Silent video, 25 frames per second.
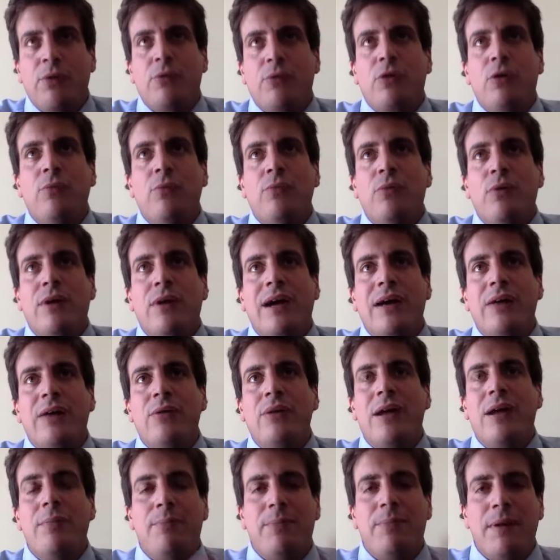convocar
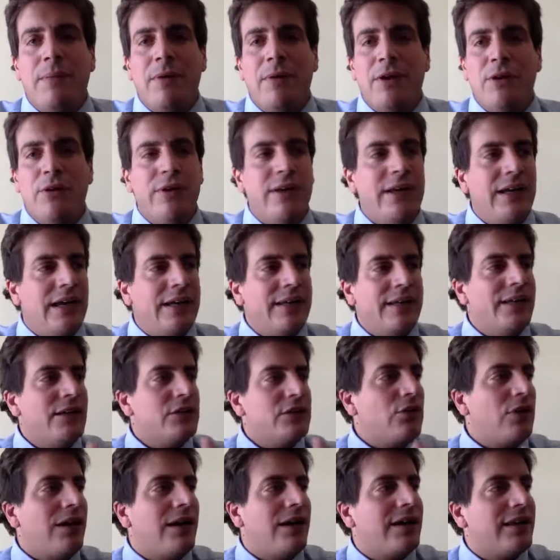una amplia mayoría, y
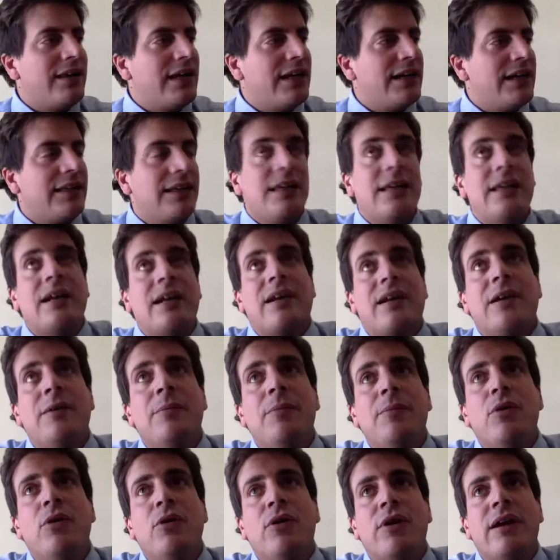eso la verdad que tiene re
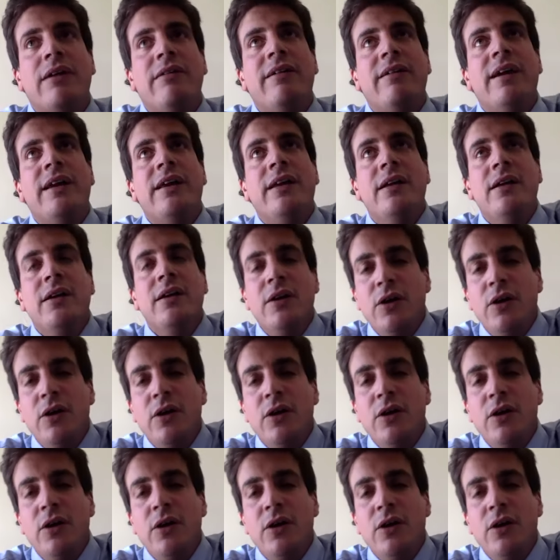poco que ver